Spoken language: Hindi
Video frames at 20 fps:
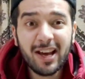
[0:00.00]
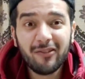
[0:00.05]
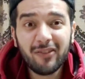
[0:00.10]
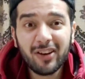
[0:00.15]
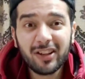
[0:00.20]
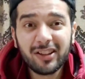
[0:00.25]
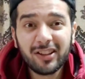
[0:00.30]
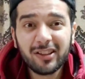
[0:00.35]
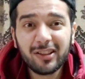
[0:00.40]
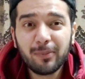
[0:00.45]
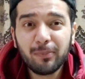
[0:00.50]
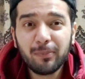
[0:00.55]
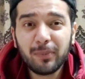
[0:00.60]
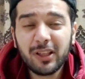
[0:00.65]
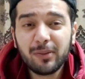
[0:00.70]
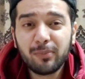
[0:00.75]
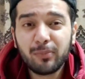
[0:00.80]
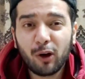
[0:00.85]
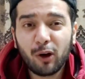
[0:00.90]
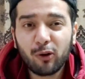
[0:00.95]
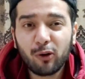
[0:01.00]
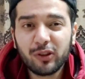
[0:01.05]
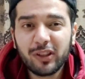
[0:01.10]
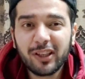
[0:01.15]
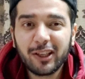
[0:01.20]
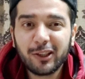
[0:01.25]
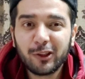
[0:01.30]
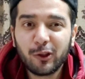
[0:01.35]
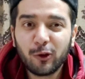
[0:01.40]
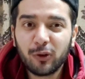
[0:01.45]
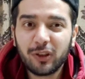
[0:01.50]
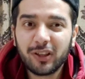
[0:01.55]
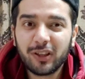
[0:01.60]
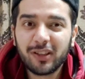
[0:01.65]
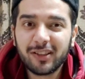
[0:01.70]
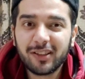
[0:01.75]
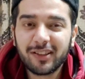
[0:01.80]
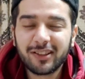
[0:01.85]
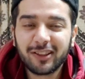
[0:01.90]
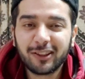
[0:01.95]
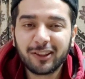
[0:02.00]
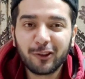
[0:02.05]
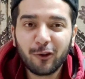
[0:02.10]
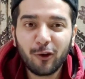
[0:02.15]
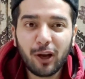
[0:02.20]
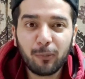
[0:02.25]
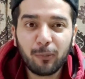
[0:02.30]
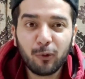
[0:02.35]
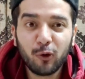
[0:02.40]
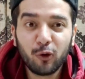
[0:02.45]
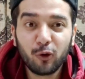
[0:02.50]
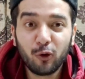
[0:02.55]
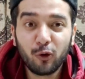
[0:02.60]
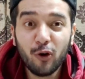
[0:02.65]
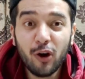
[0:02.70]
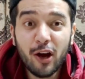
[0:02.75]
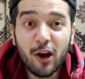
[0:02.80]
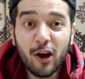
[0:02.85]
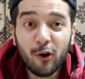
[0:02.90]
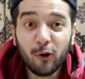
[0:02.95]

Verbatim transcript: वैसे सिंपली इस ब्राउजर के थ्रू रन कर सकते हो और आप लोगों को